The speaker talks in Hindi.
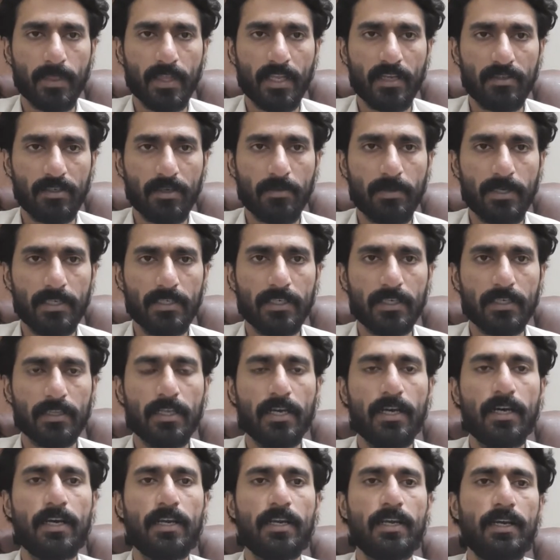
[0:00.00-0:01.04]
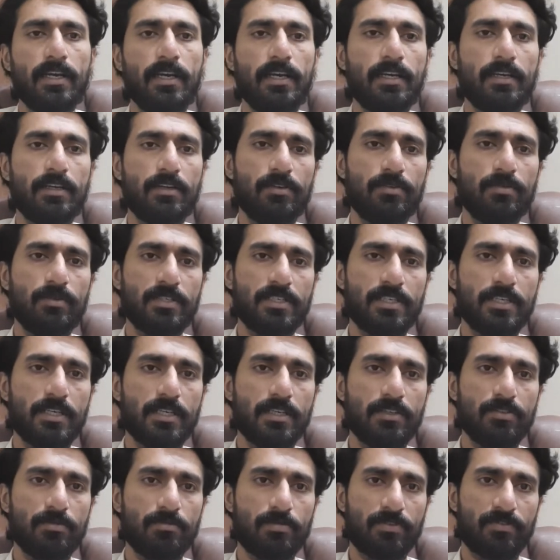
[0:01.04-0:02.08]
उसके पास इख्तियार है एक यूनिवर्सिटी
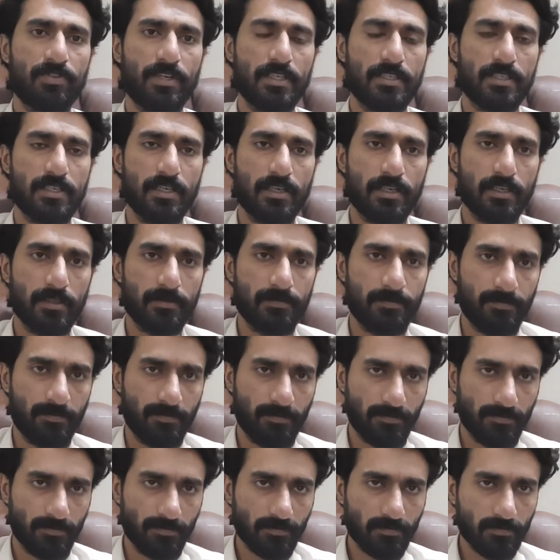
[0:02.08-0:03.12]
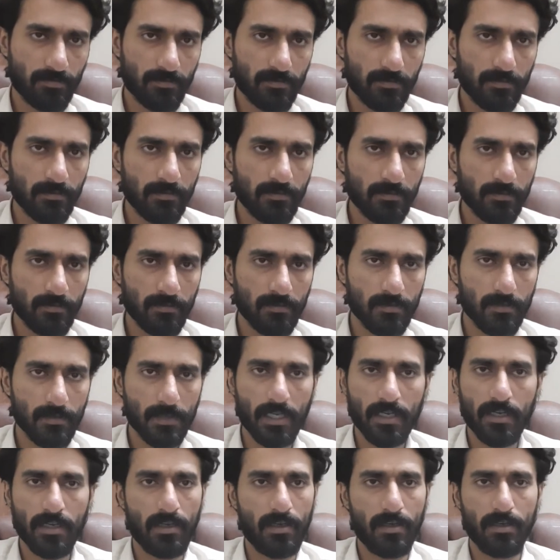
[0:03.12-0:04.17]
का जो प्रोफेसर है
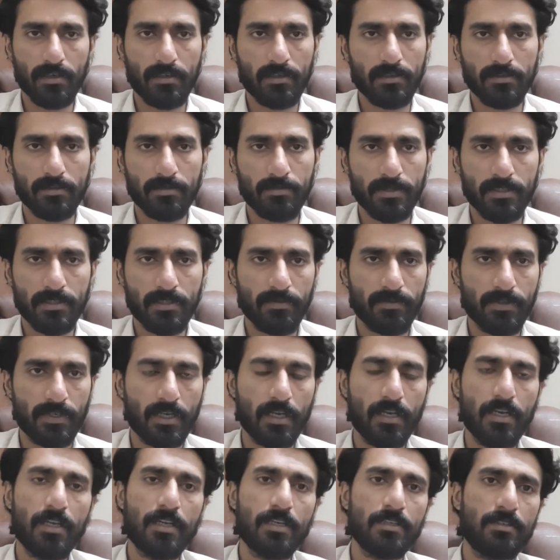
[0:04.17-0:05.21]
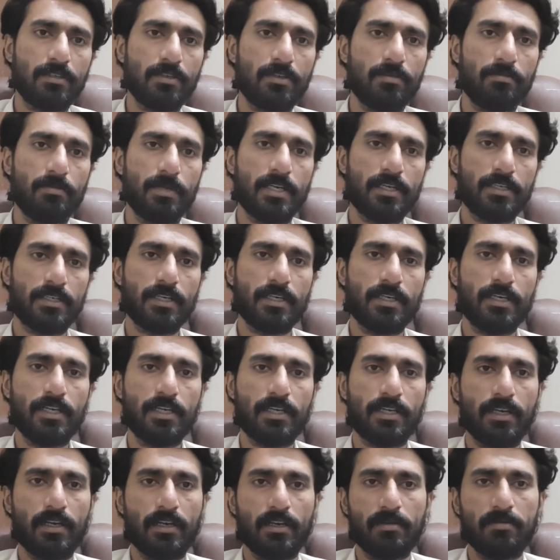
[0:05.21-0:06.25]
स्पेसिफ़िकली किसी को मेंशन नहीं
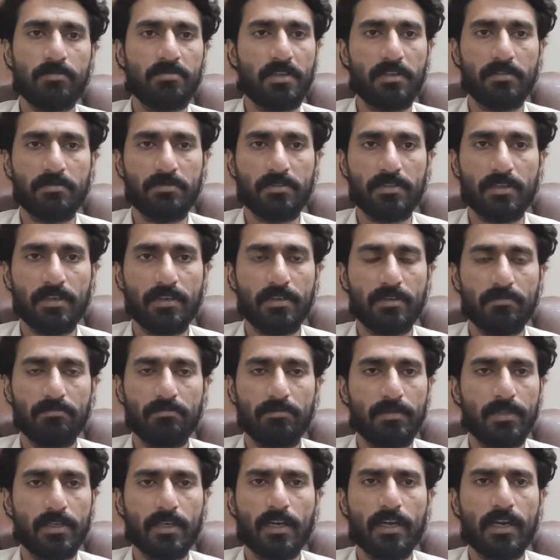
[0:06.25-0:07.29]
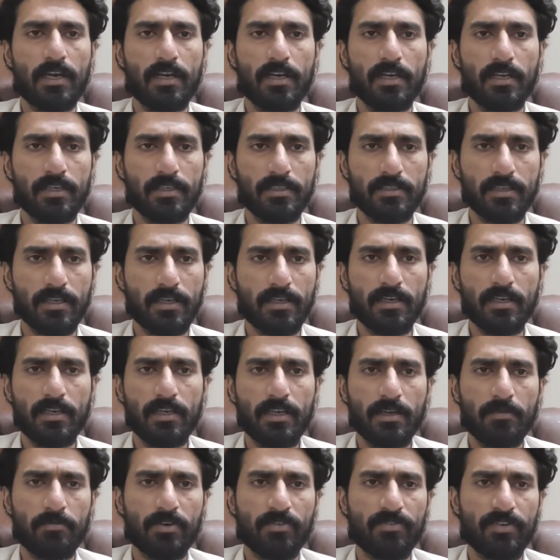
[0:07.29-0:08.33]
कर कर लें कि जर्नली
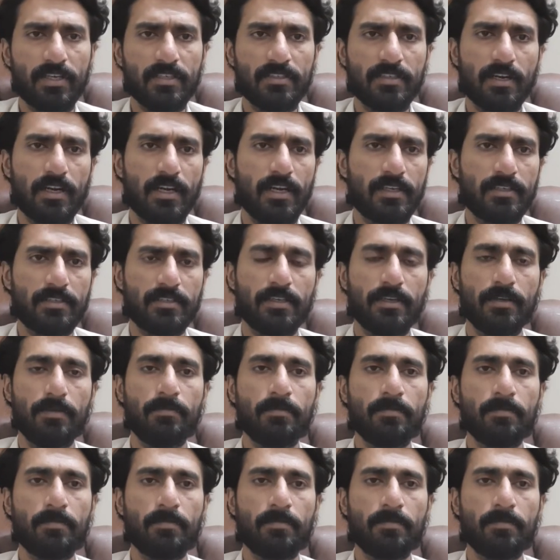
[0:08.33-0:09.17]
एक प्रोफेसर एक्स है